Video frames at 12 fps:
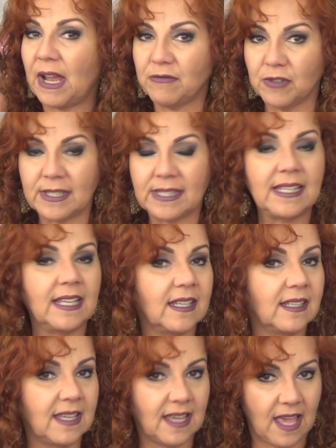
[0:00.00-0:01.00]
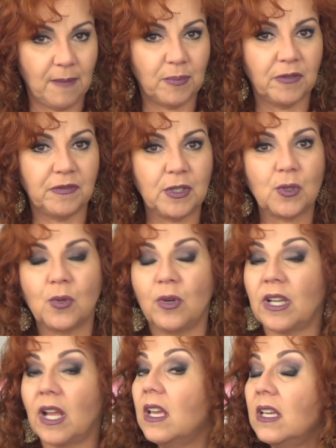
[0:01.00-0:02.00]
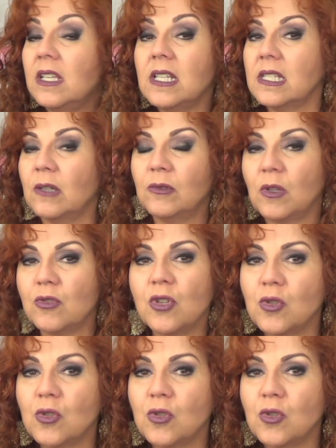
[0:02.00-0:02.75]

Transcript: para você que é professora, isso eu não